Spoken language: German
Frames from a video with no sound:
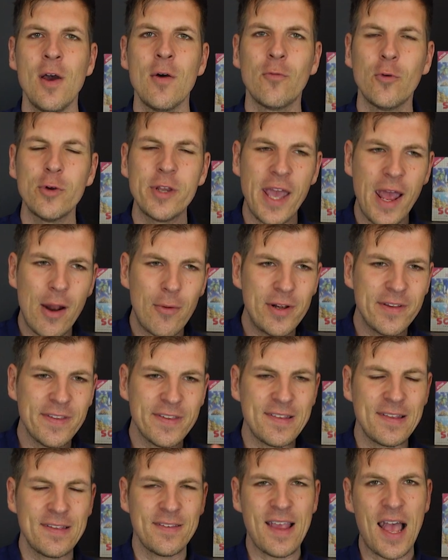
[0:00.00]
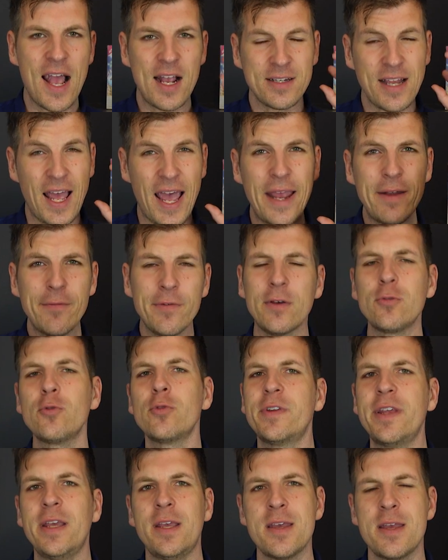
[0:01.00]
Woody Harrelson sagt einfach nur
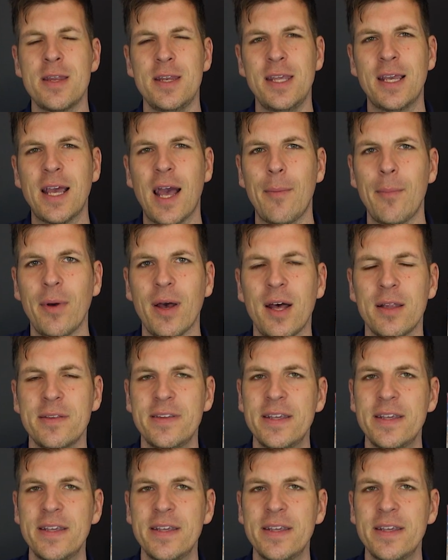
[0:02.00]
Dinge in die Kamera,